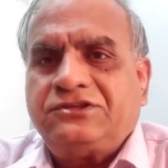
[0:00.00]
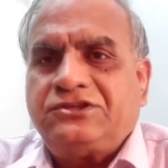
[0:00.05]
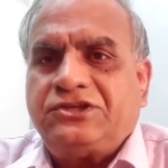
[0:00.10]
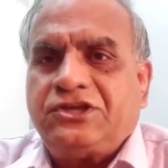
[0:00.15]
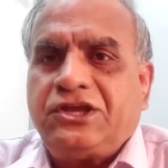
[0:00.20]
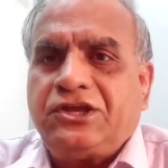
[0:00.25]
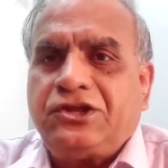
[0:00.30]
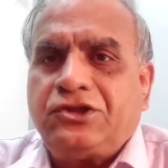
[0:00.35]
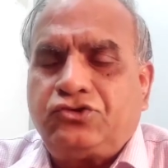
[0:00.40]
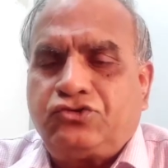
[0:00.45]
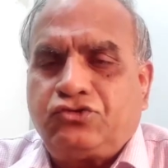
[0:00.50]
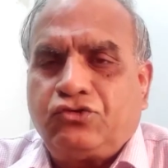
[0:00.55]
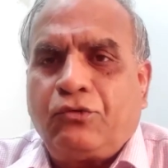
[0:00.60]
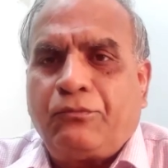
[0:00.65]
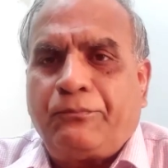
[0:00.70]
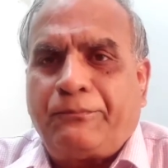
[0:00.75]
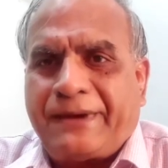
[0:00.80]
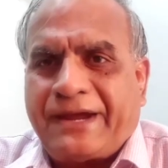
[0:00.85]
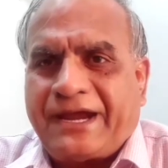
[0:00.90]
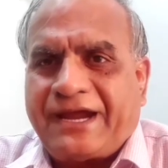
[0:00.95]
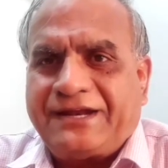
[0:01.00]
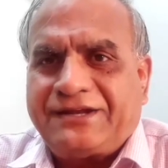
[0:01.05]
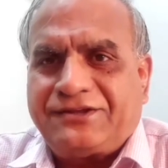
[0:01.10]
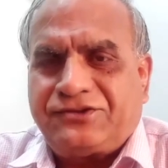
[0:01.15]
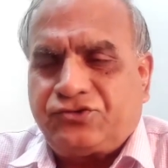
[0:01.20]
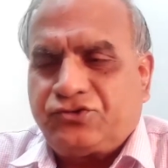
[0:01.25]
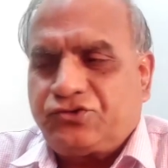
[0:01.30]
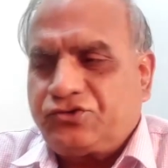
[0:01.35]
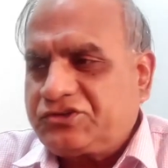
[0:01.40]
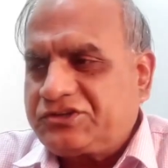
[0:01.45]
జీన్సు
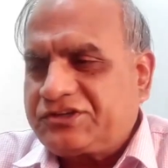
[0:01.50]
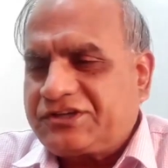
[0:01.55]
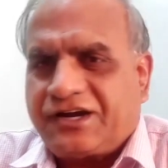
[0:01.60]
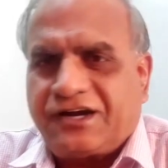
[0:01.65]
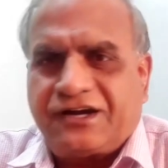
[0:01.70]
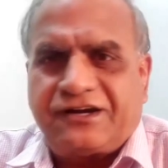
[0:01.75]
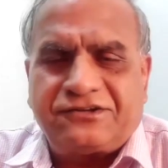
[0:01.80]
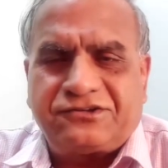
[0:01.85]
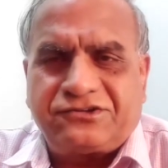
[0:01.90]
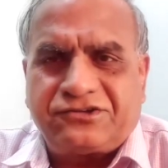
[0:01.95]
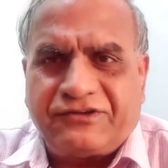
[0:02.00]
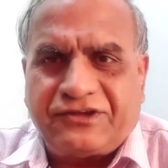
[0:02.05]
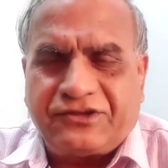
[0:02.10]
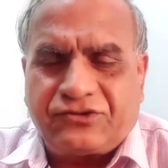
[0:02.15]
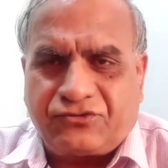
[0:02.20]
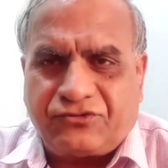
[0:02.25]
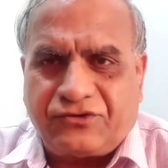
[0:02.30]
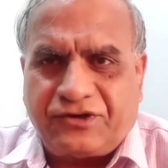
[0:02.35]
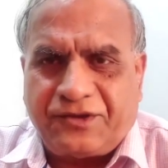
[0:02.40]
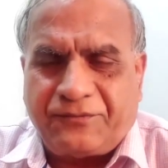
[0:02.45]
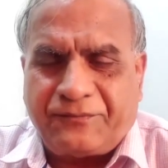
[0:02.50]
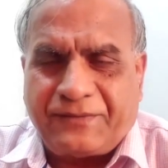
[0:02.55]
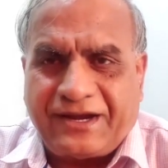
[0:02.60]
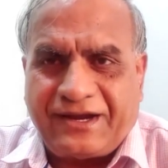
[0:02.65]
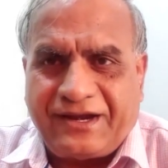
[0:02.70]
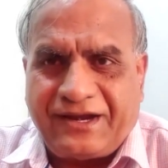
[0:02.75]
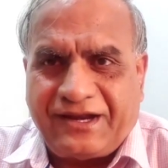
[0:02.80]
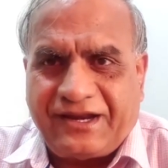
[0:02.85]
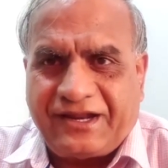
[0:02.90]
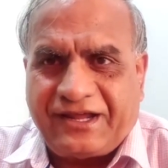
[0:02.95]
ప్యాంట్సు స్కర్ట్స్ వేసుకునే
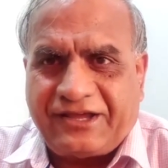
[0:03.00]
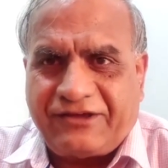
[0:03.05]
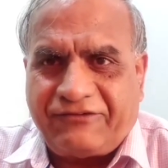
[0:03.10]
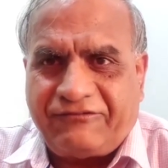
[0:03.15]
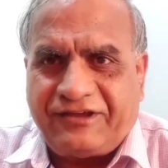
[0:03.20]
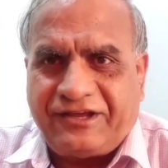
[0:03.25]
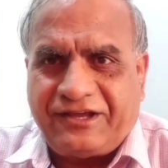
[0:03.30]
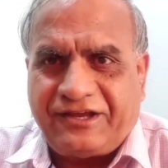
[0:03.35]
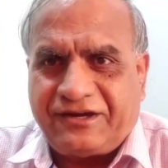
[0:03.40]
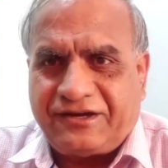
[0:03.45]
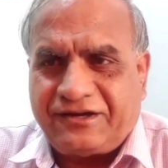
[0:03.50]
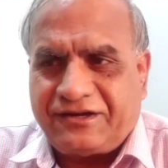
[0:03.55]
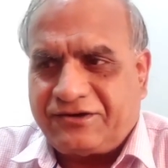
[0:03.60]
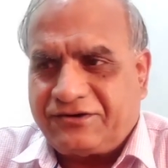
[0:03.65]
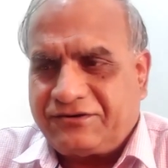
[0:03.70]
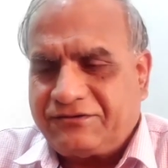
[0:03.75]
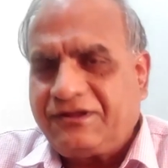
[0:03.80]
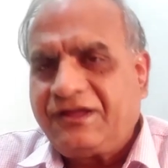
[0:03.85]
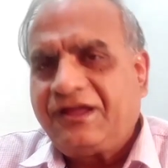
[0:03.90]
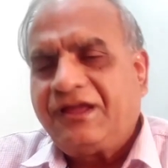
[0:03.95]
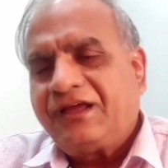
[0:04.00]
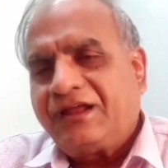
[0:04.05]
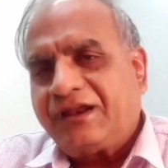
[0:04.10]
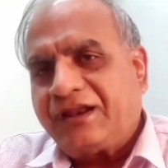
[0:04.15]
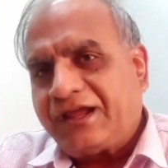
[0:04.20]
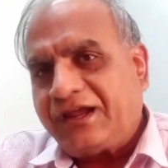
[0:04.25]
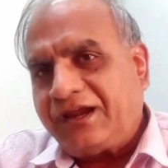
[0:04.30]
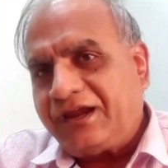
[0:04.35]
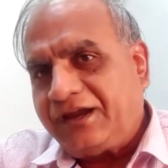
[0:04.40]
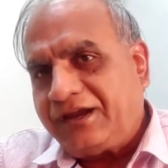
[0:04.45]
మహిళలకి ఇవి అంటాడు
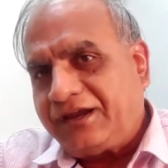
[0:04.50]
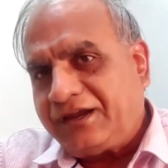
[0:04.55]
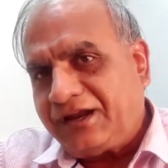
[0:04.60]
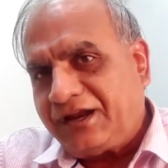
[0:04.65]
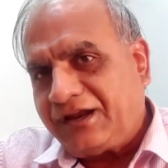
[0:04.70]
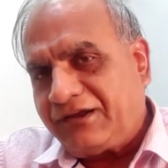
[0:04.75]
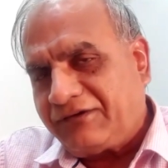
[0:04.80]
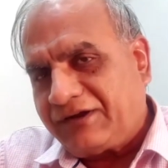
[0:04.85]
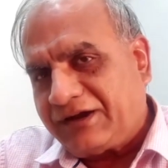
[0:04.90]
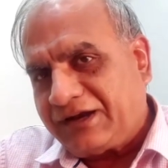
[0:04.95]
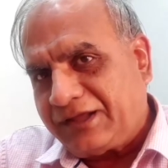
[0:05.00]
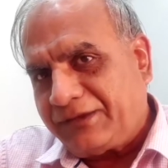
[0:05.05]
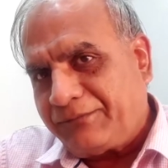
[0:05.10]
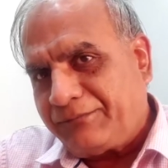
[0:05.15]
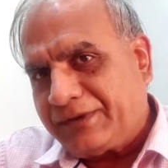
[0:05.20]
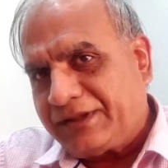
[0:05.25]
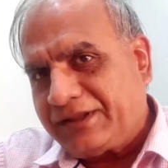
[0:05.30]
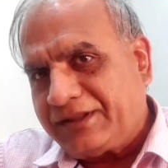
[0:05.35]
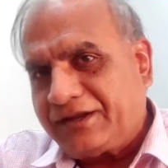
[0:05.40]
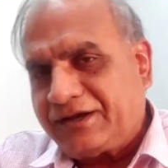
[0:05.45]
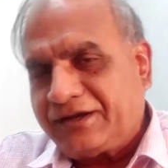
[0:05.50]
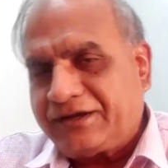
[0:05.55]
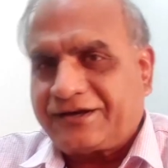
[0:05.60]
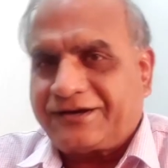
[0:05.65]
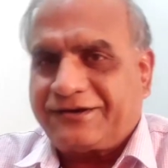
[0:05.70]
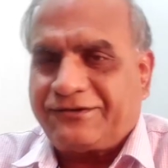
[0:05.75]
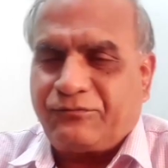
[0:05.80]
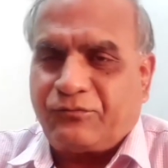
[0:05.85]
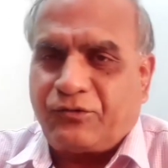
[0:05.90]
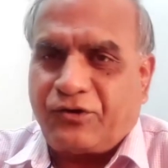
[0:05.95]
నైటీల వల్ల ఇబ్బంది
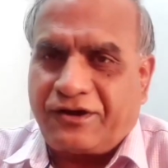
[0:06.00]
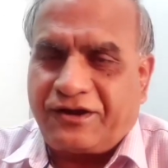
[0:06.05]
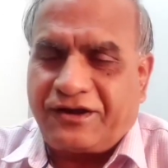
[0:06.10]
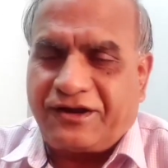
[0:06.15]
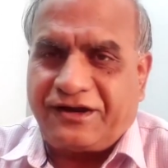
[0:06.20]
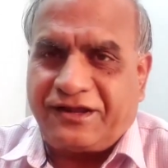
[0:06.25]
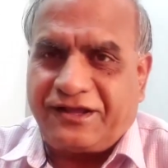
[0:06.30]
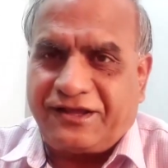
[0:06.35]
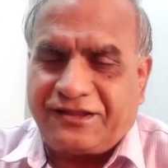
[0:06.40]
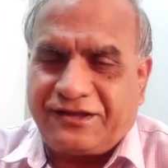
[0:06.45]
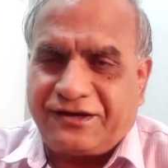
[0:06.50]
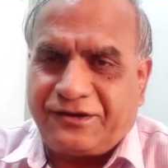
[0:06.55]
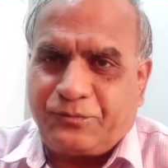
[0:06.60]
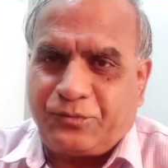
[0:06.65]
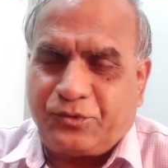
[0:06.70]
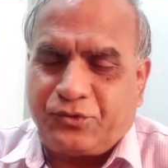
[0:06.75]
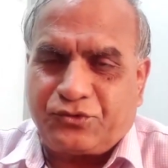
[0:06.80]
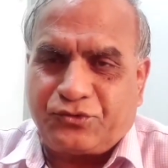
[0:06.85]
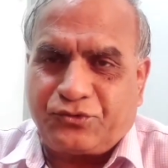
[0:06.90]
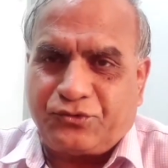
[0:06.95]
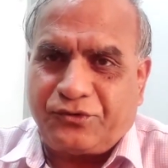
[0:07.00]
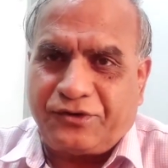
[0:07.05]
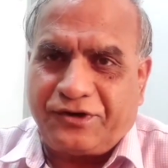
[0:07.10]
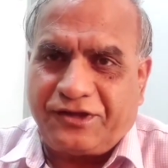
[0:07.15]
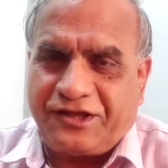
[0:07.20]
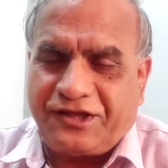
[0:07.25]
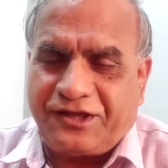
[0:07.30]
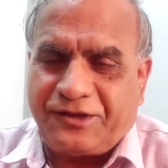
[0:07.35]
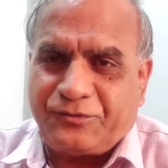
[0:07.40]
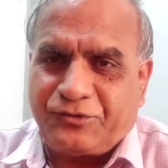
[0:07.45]
అంటాడు ముఖానికి ఏదైనా
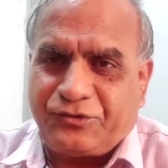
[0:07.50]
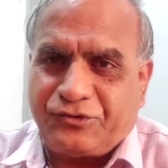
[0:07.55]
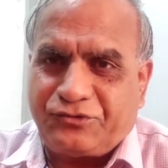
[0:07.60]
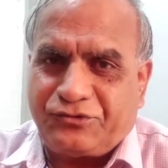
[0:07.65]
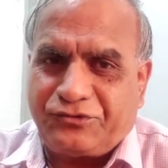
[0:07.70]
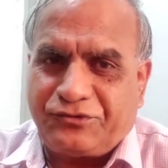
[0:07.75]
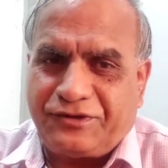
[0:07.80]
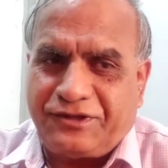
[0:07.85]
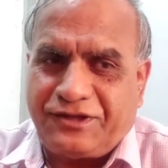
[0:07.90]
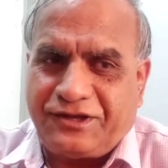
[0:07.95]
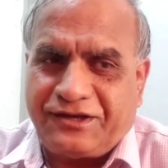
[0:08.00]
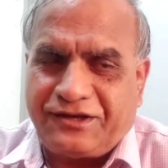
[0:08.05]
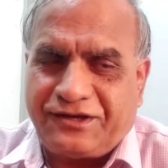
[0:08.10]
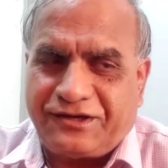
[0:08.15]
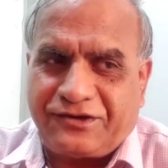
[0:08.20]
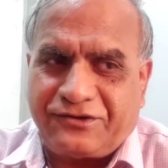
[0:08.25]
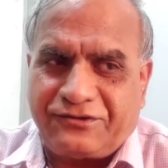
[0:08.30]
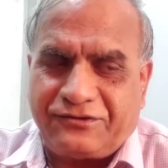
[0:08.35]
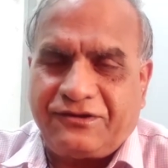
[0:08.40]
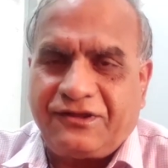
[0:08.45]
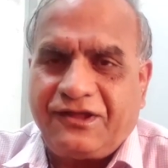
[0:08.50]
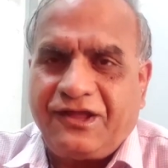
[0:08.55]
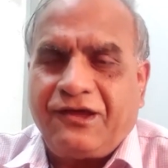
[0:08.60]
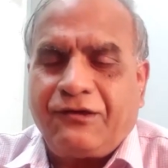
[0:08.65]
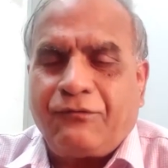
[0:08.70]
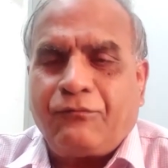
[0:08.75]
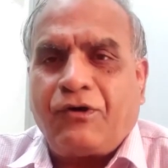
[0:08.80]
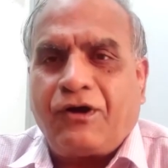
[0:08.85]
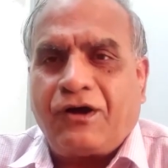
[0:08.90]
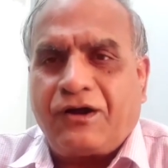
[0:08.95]
పూసుకుంటే ఏమవుతుంది అంటాడు
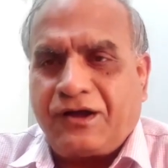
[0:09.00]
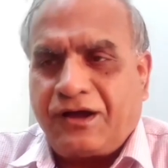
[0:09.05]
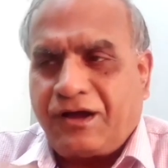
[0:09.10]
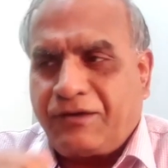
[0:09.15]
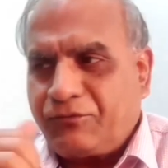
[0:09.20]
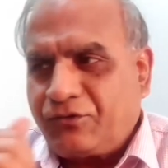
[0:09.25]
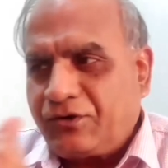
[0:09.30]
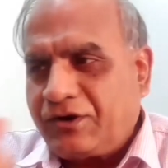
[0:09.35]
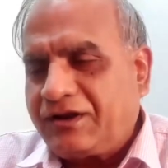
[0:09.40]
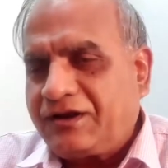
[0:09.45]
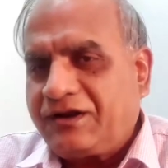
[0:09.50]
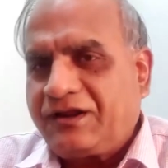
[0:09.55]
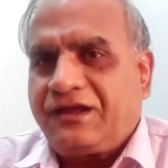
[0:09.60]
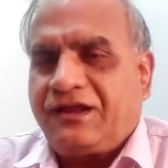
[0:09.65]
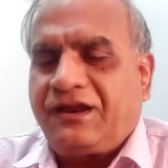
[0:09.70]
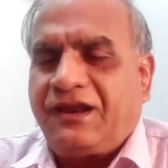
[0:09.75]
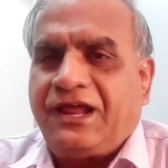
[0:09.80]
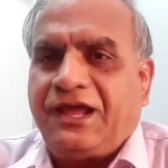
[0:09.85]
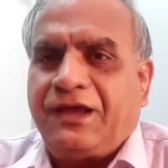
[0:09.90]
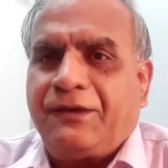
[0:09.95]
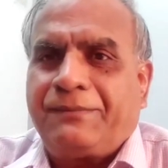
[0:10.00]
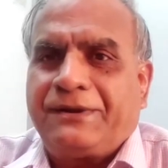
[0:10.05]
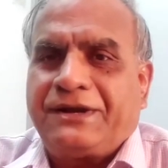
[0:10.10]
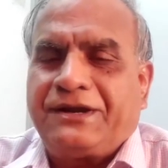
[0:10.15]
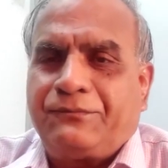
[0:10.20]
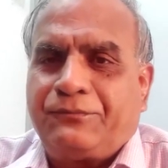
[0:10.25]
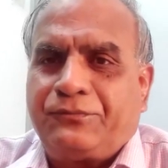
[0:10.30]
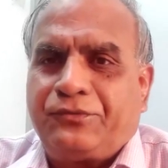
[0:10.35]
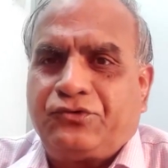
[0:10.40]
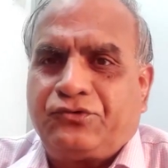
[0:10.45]
ముఖానికి
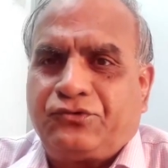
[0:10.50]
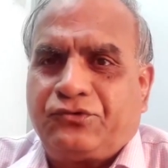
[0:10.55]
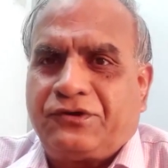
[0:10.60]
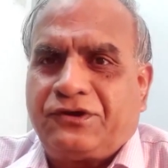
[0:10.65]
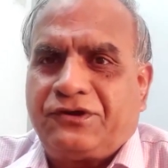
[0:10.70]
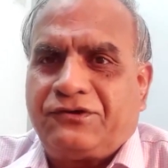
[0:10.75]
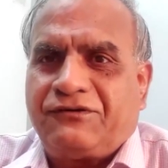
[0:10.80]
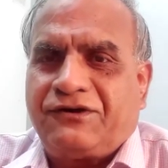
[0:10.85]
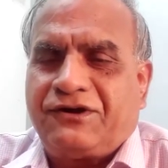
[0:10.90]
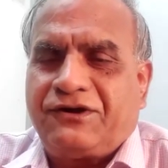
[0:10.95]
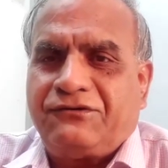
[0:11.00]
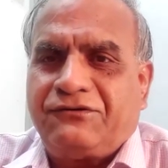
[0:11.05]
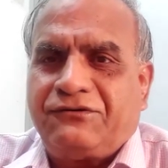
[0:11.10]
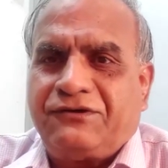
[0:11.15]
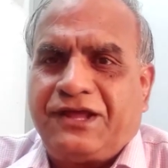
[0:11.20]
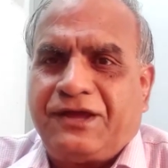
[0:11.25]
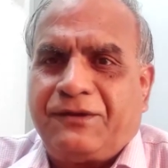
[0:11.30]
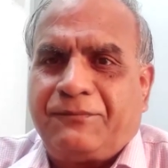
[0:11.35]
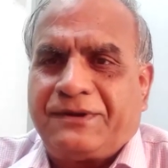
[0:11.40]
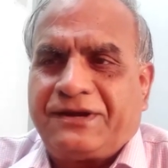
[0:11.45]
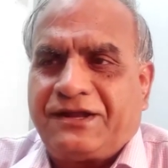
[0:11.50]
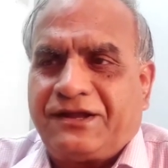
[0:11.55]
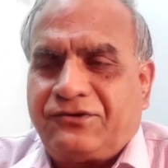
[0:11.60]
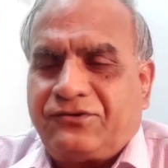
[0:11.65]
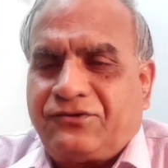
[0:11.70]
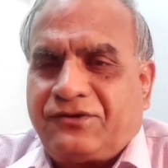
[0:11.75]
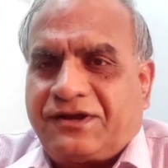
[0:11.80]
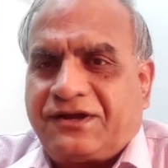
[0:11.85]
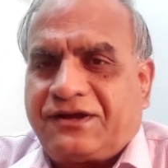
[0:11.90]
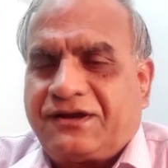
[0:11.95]
లేపనం పూసుకొని వాళ్ళు
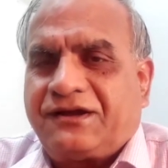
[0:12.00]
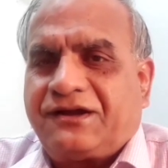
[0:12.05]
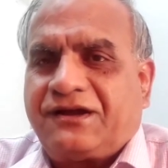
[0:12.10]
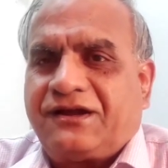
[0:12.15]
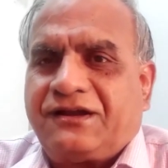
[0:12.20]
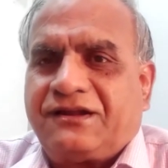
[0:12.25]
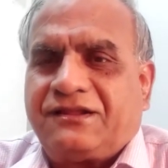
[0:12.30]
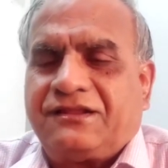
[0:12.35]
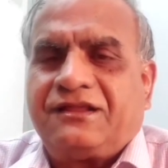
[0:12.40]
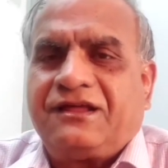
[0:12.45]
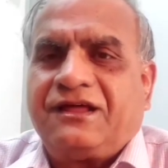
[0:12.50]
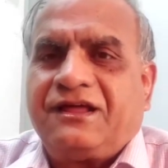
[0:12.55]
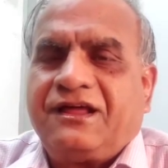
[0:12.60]
లేపనాలు రకరకాల